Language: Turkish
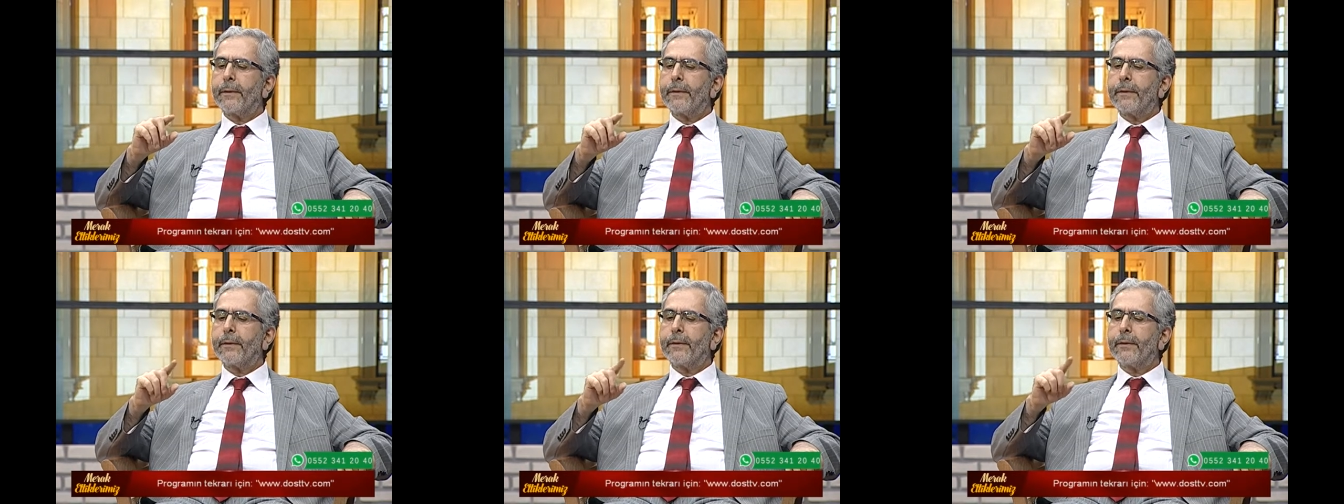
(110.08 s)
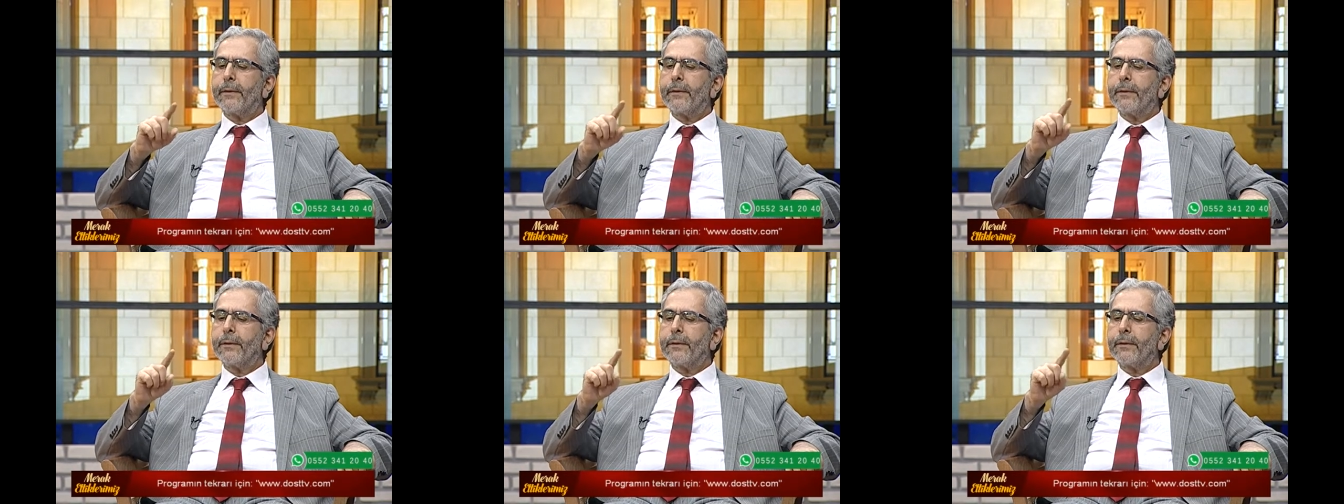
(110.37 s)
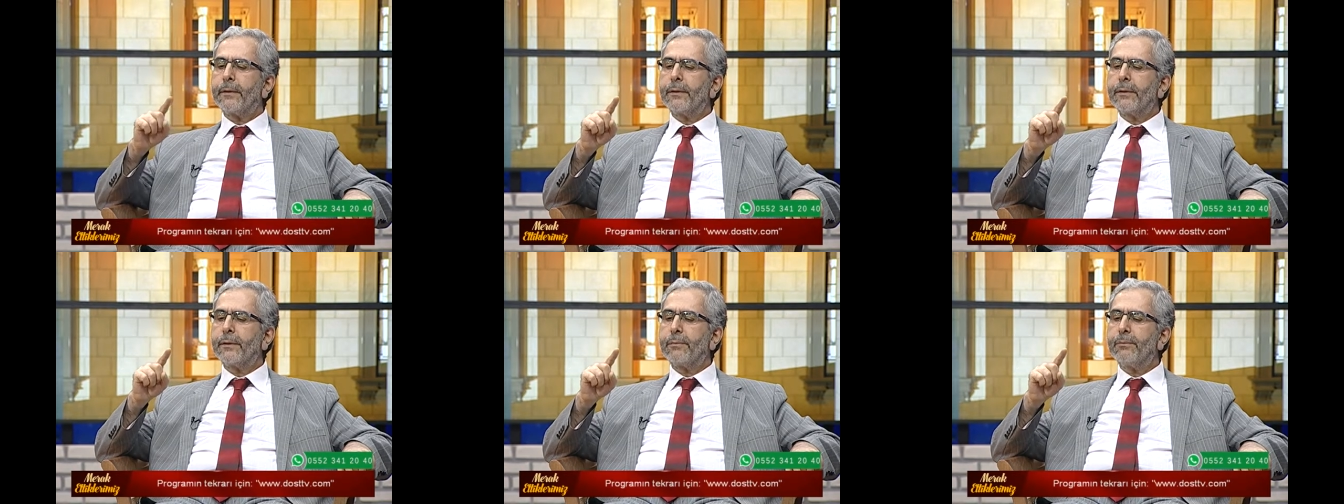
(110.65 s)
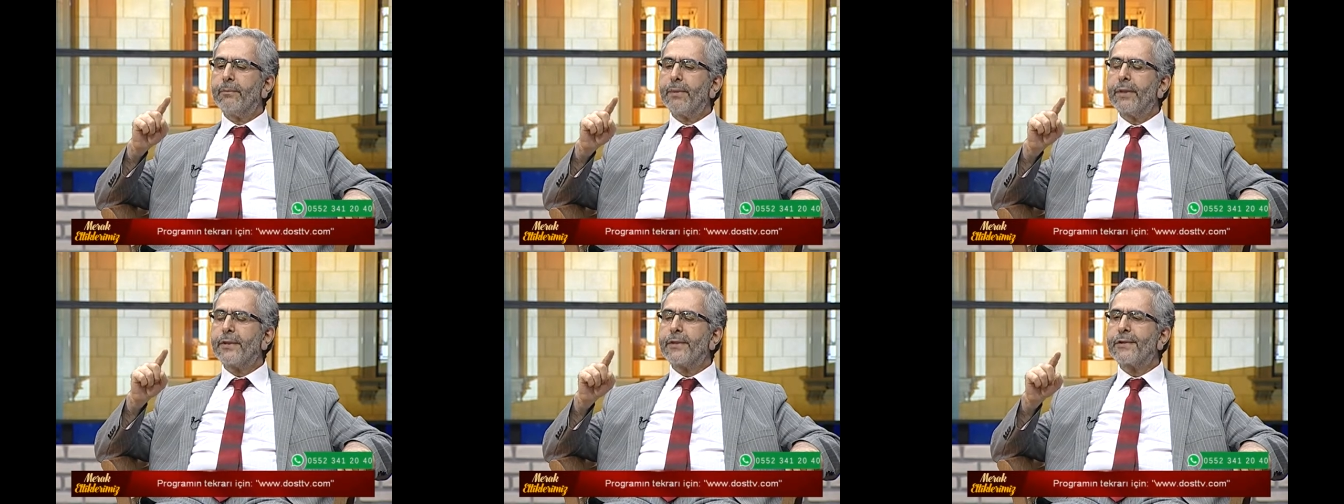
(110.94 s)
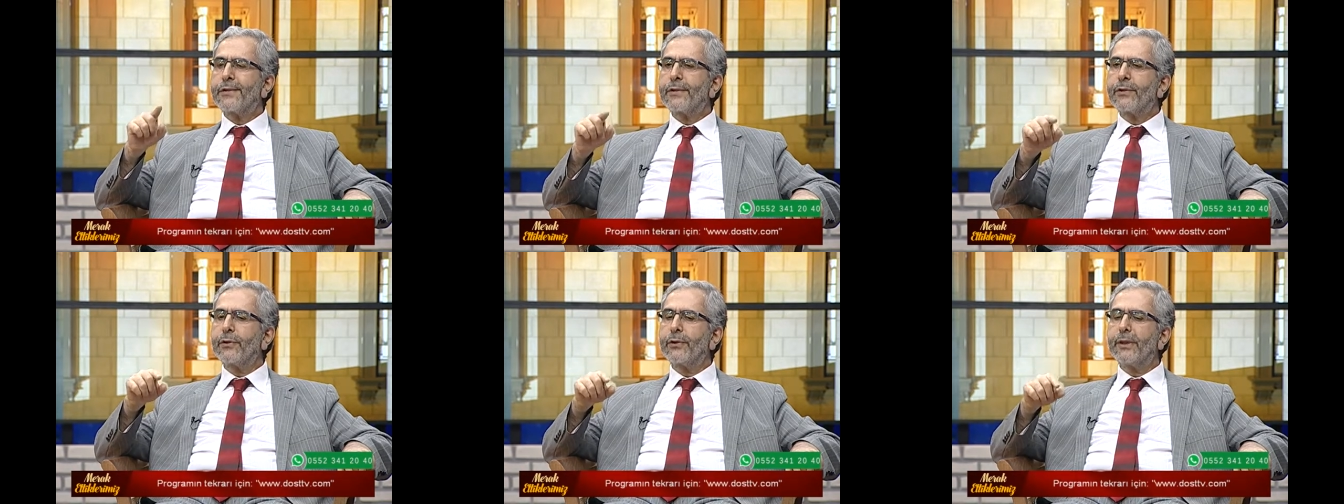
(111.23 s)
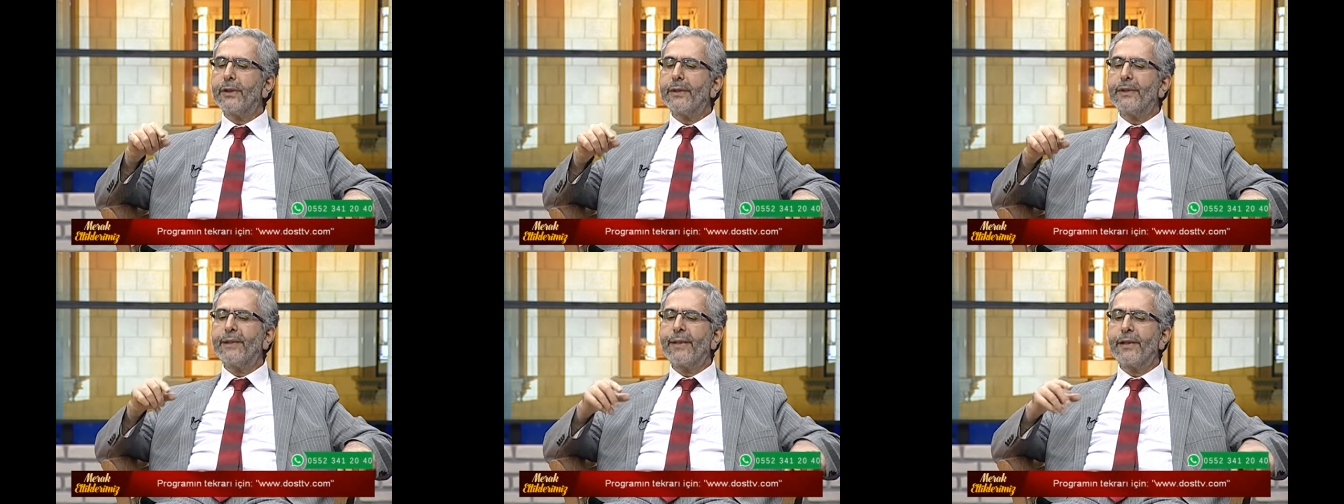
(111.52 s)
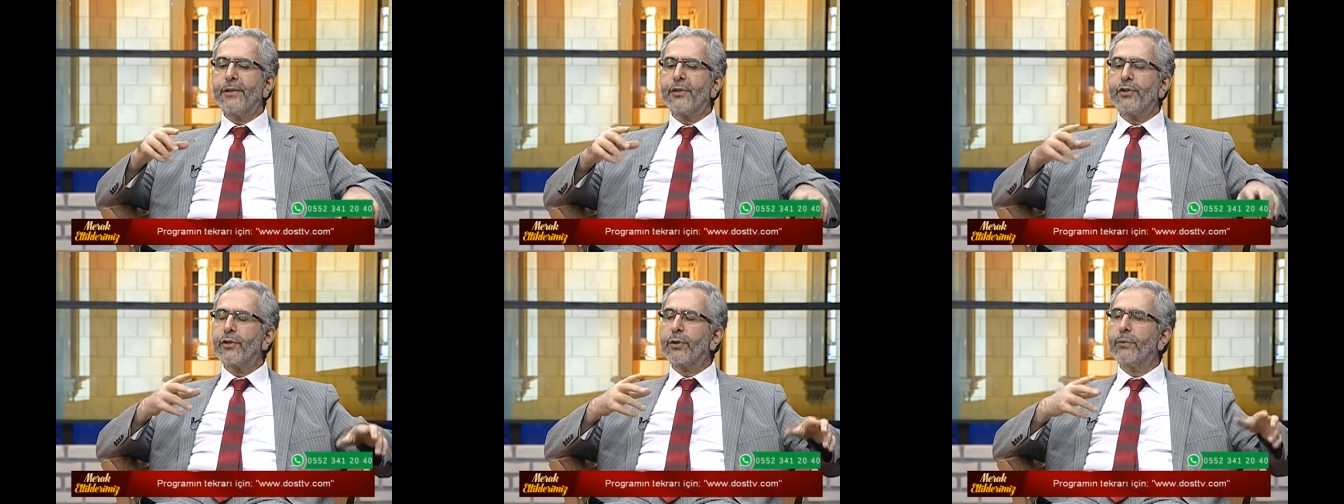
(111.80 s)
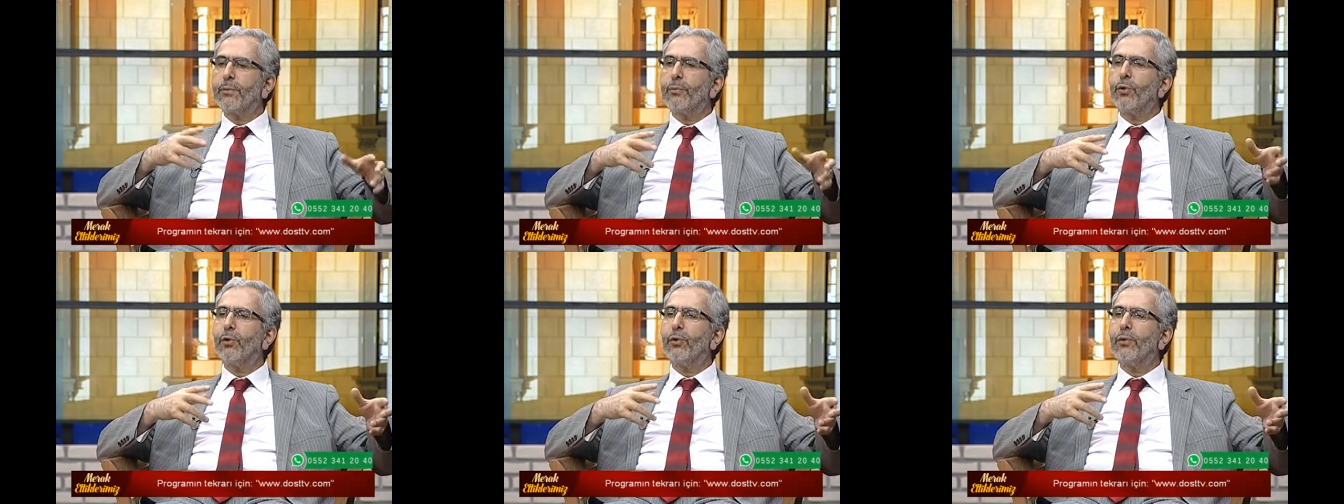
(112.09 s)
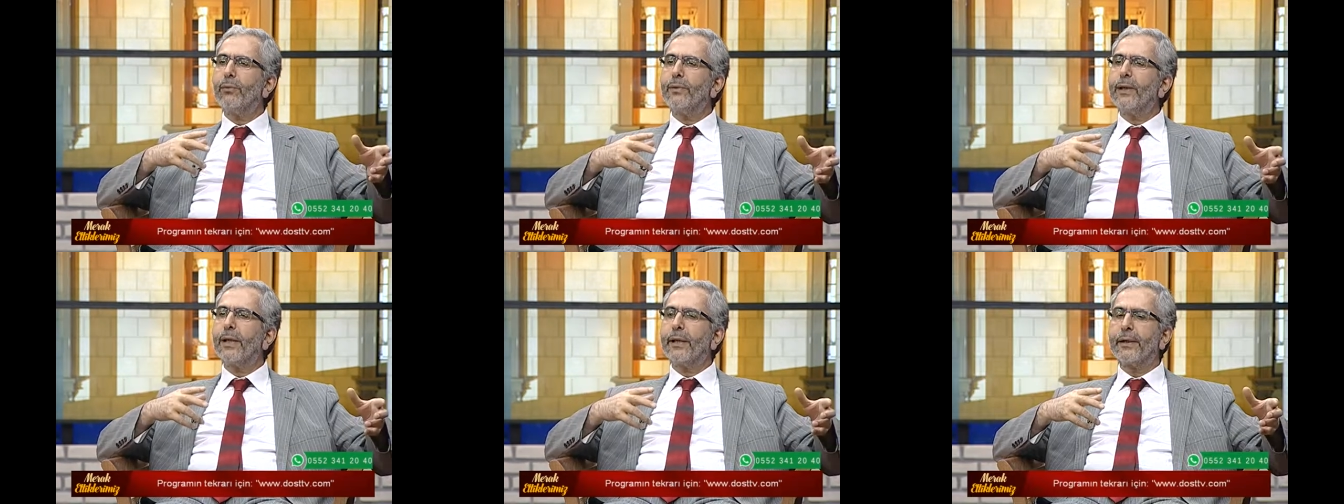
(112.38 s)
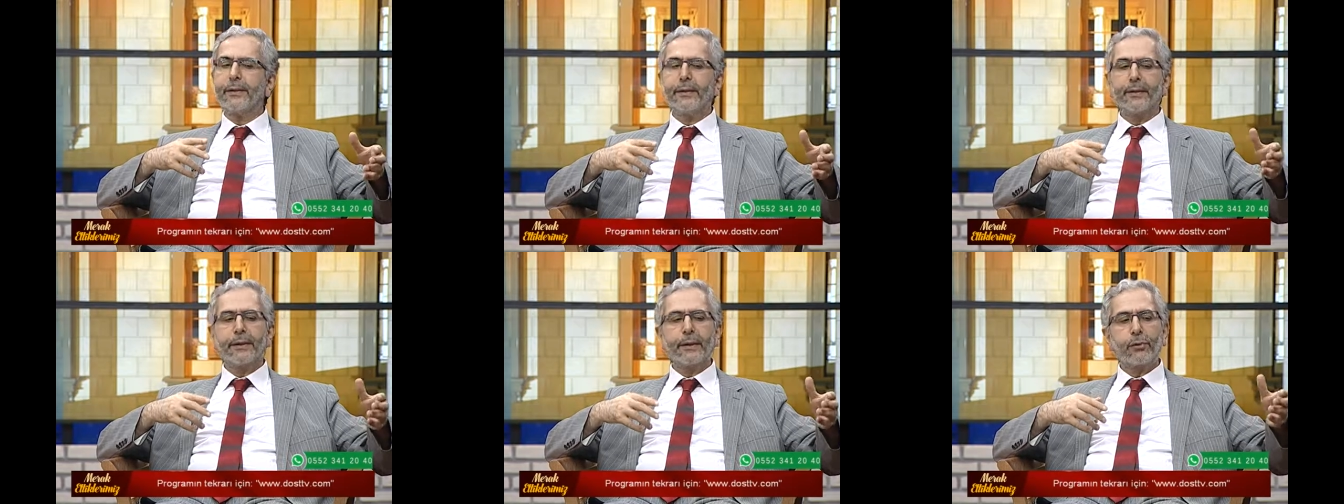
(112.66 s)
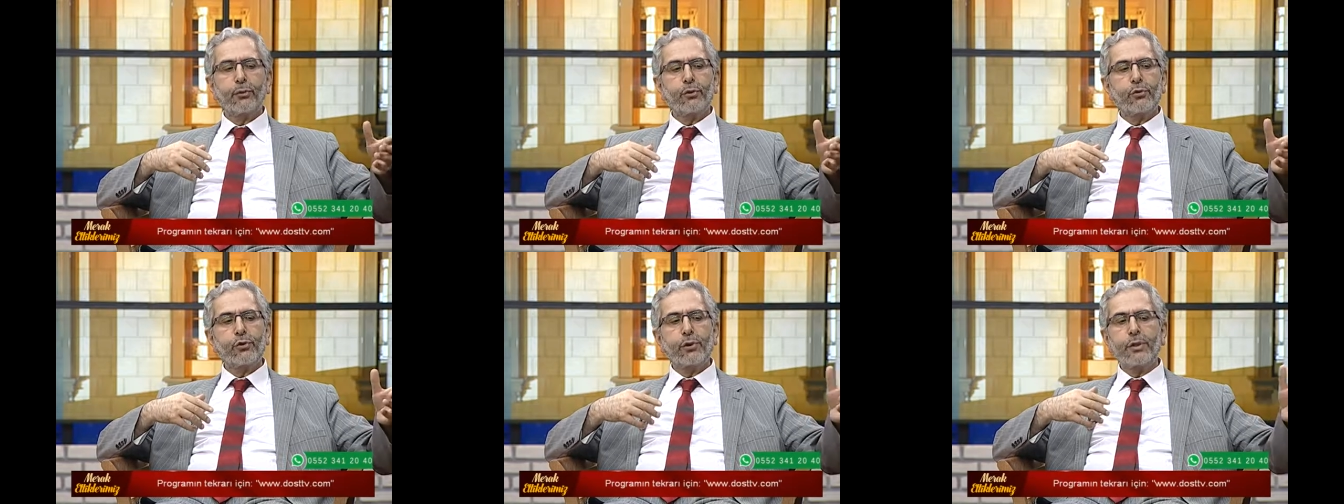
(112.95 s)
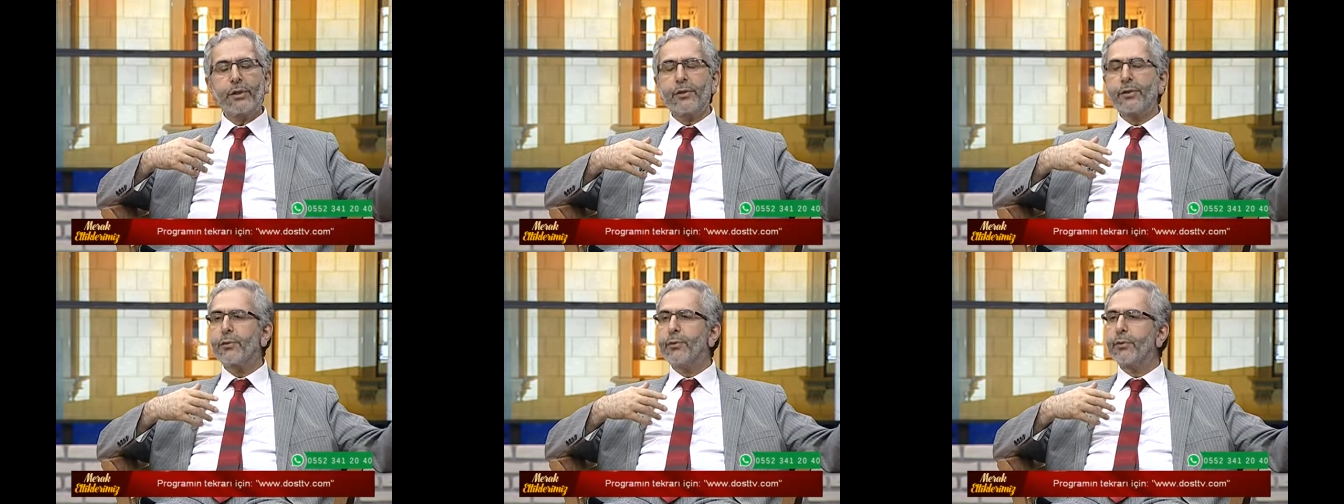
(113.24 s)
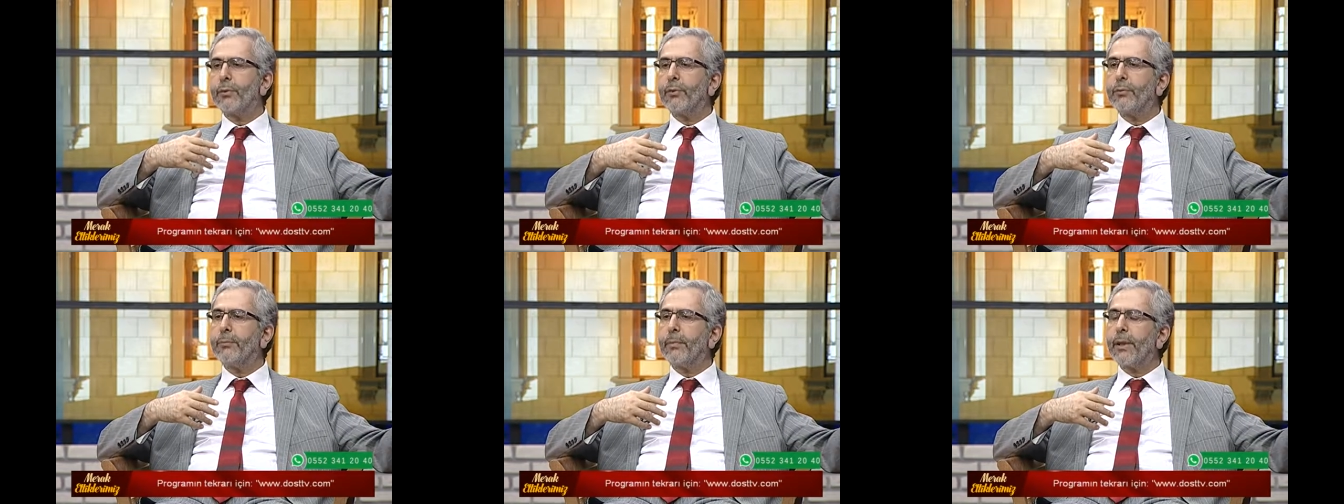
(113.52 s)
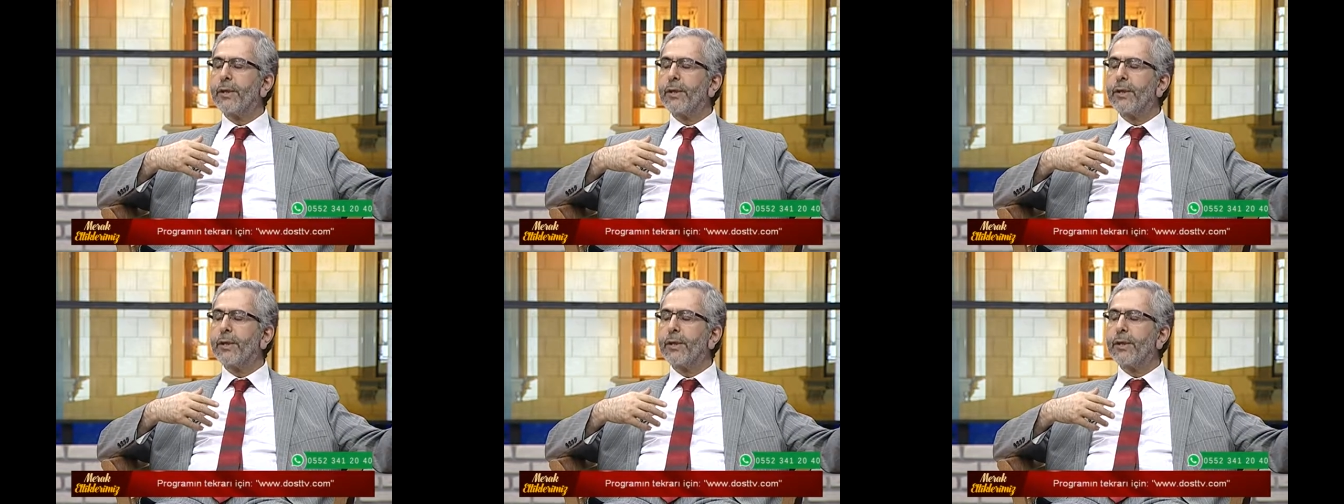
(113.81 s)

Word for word: e, mescidin değişik bölümlerinde 3 kişi